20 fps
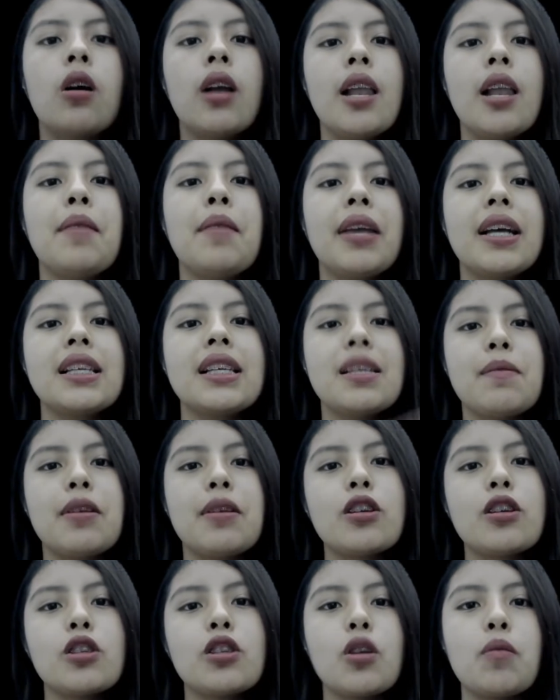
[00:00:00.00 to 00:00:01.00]
Hola amigas y
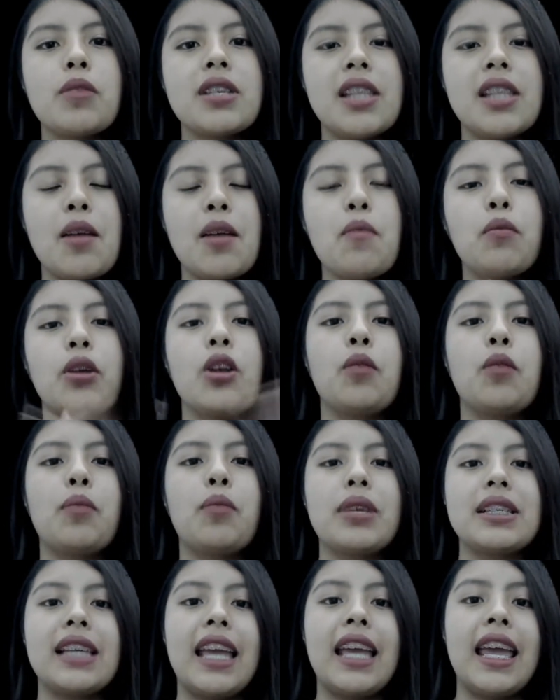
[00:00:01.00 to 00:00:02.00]
amigos, ¿cómo están? Bueno,
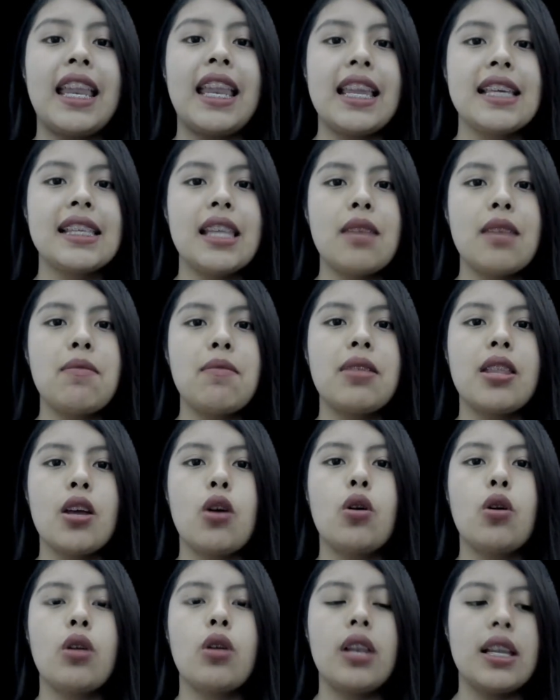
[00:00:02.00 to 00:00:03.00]
pues en este
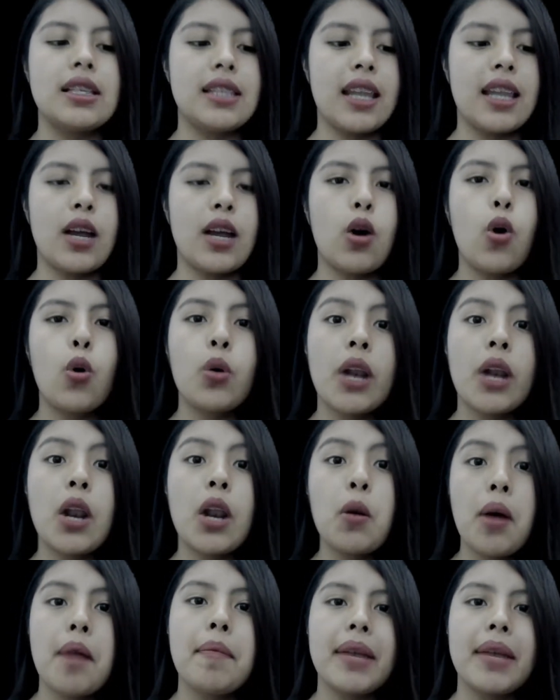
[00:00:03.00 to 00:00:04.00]
video les traigo una
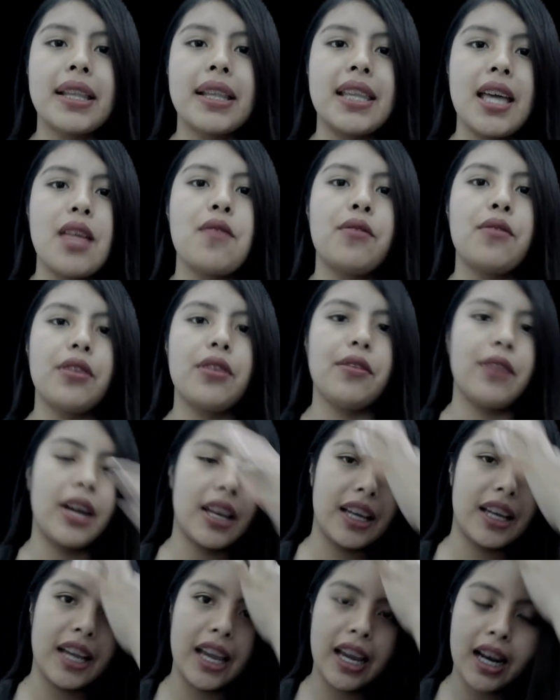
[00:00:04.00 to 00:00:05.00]
nueva partida de Free
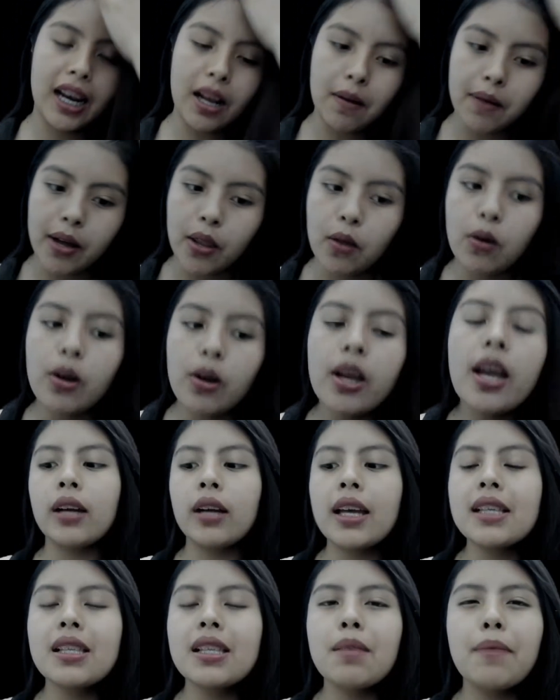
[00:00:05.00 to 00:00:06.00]
Fire que he grabado.
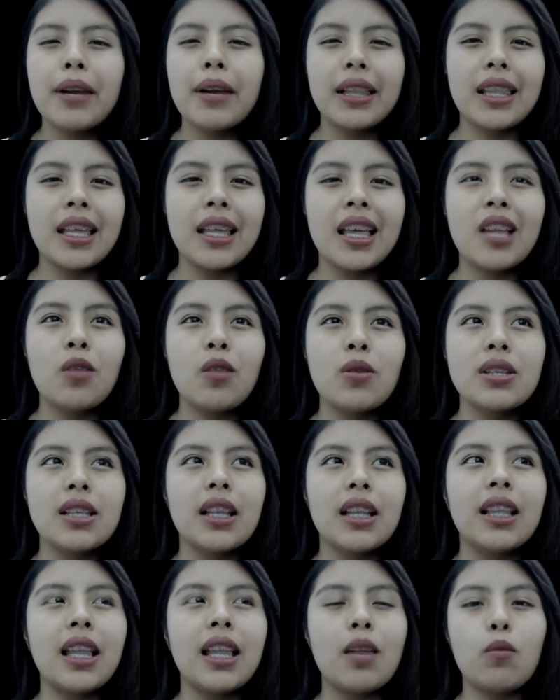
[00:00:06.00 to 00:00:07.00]
Esta partida no
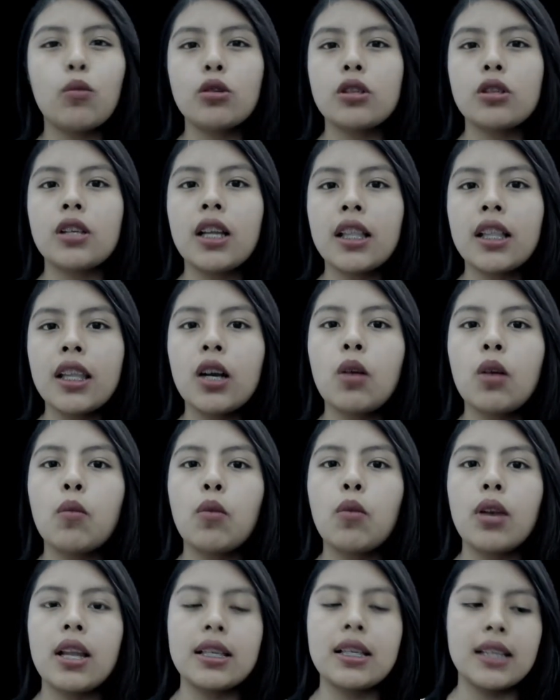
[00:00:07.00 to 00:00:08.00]
está tan emocionante
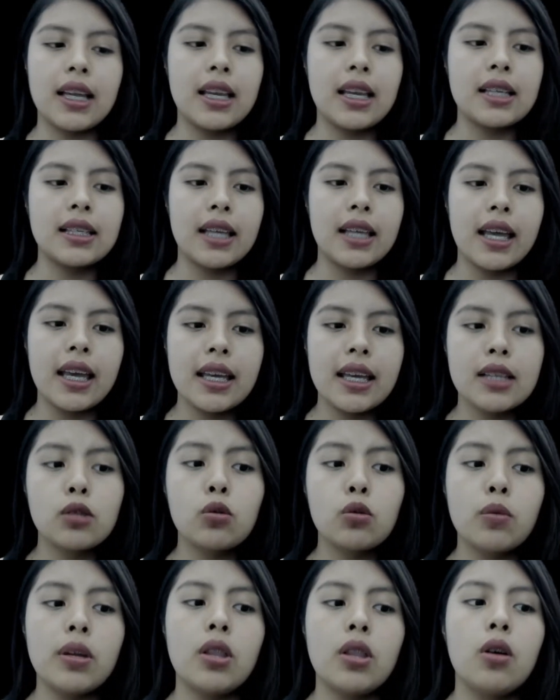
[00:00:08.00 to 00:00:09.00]
como las que les he
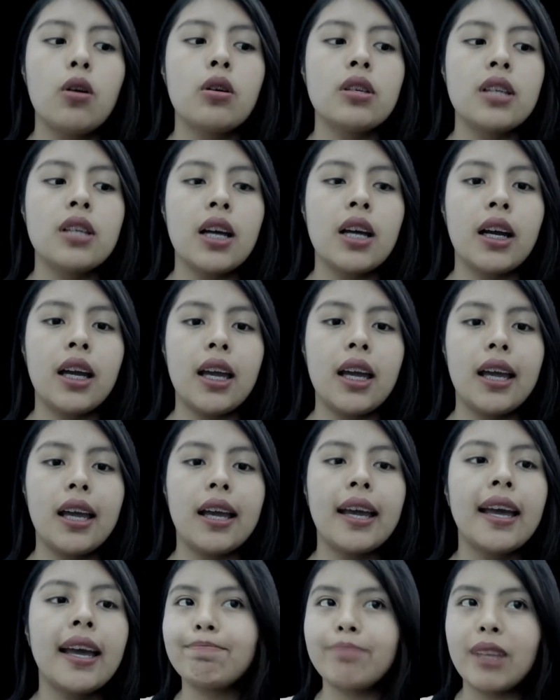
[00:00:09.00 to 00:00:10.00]
subido, ya
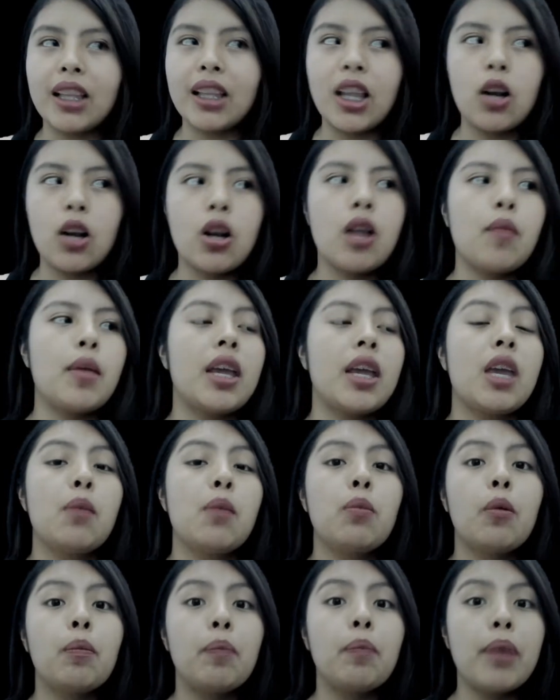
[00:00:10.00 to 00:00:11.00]
que mataron a mi
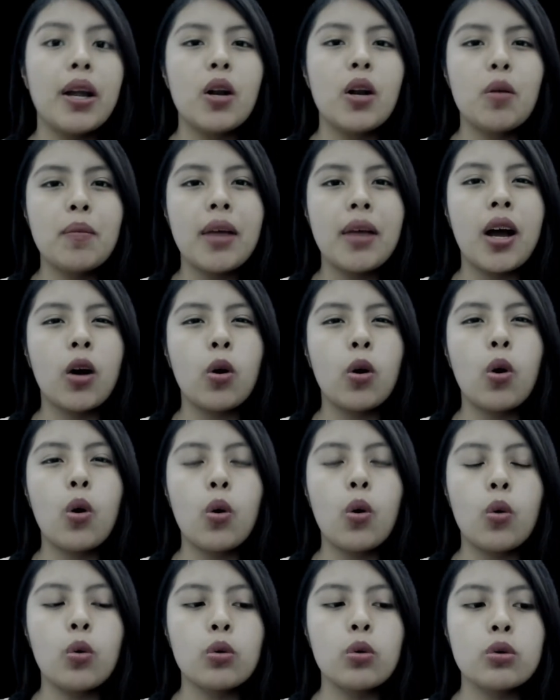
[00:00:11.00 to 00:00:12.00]
equipo, pero me
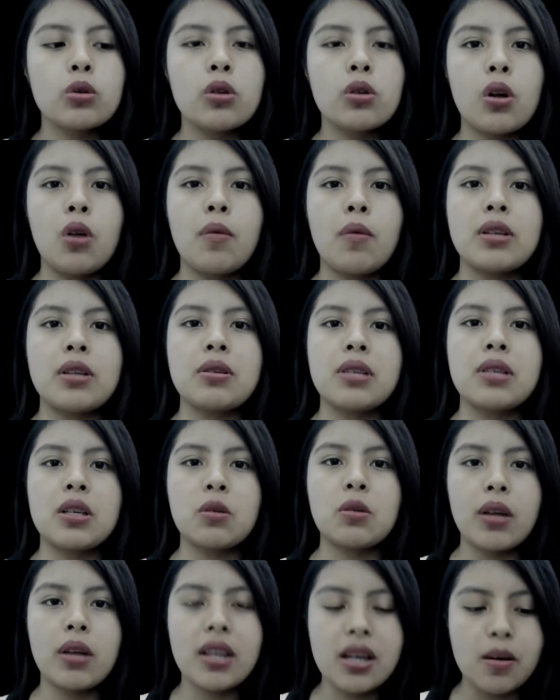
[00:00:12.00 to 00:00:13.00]
hago un solo versus
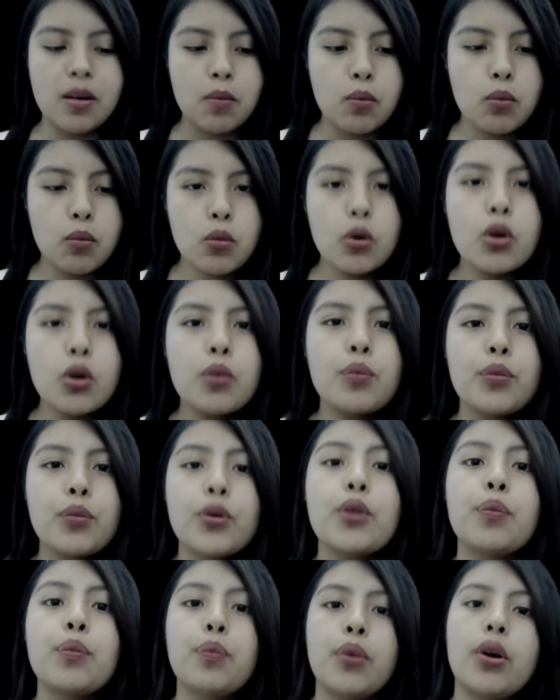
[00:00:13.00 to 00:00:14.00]
escuadra muy
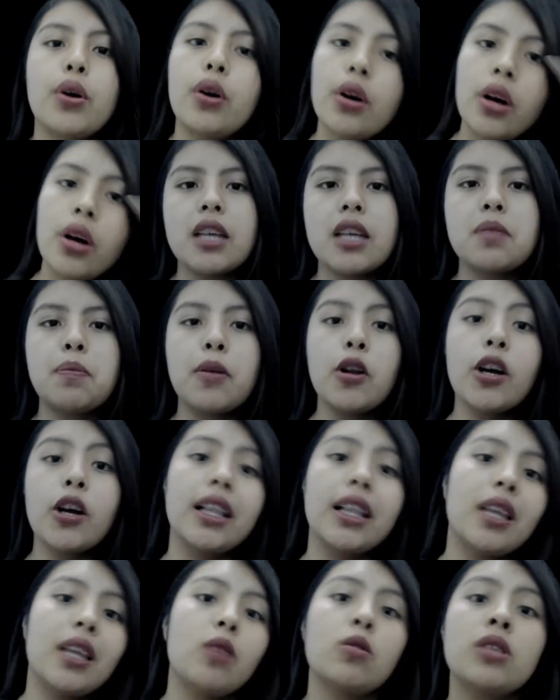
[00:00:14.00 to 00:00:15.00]
muy pro. Espero
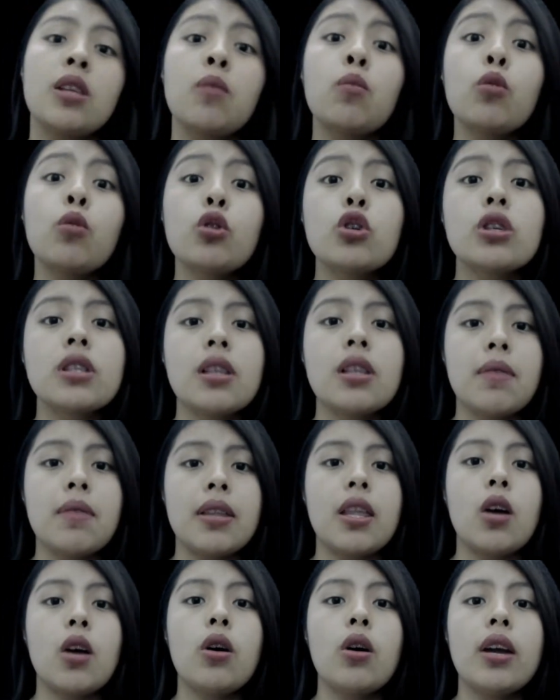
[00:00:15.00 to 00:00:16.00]
que te guste mucho este
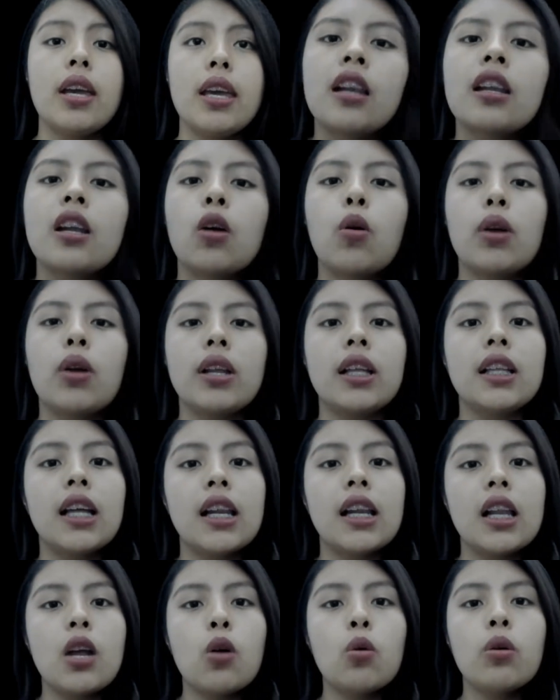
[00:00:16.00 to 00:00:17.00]
video. Recuerda
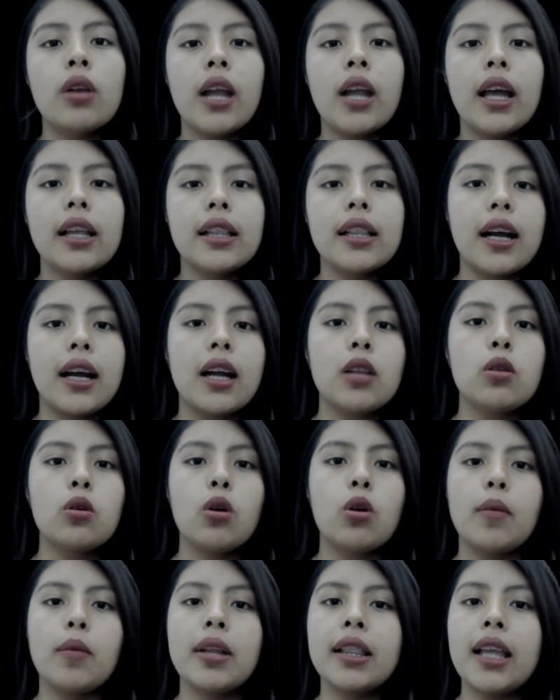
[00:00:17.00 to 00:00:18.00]
darle un like, dejar tu
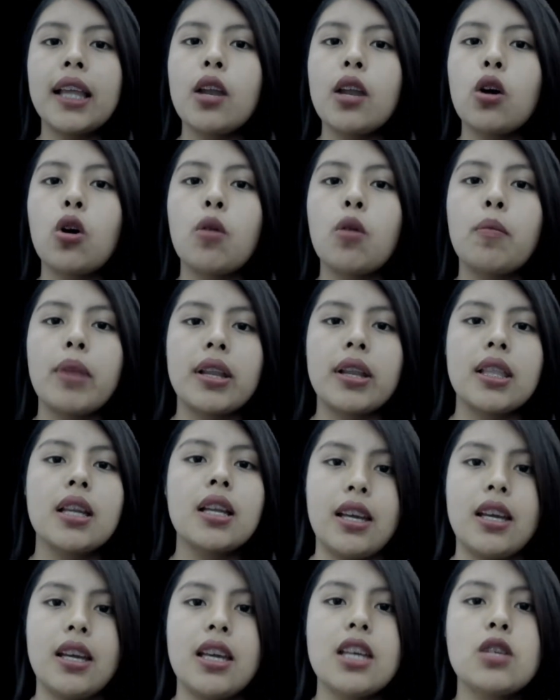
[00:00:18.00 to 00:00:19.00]
comentario,
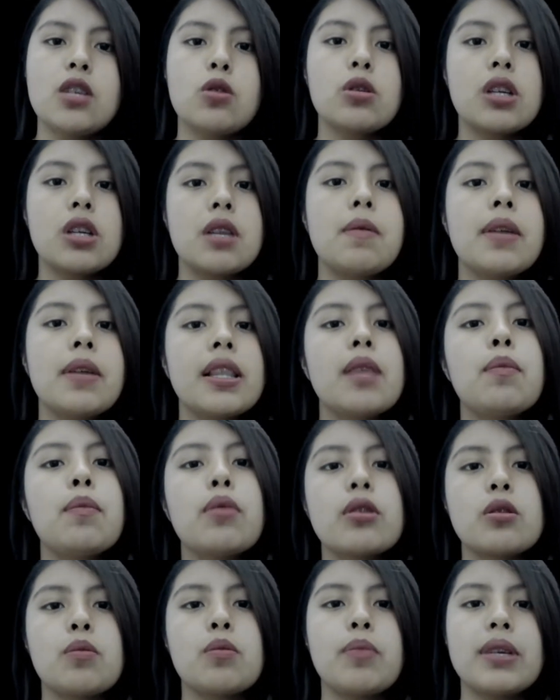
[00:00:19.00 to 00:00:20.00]
compartir y suscribirte
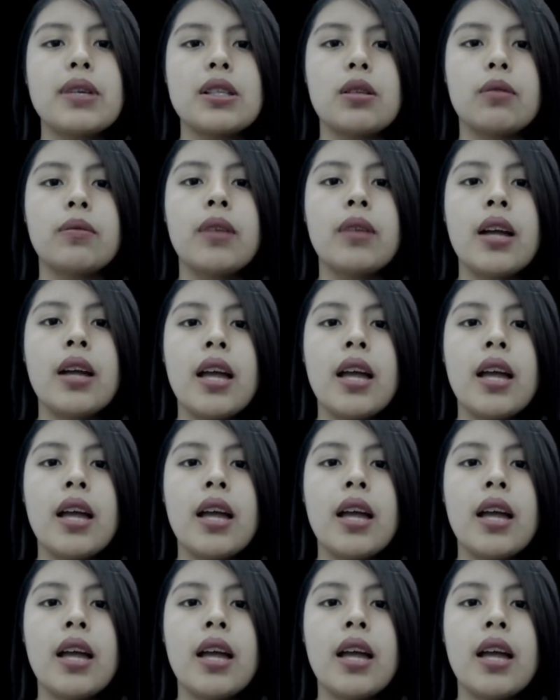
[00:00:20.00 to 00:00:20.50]
por supuesto.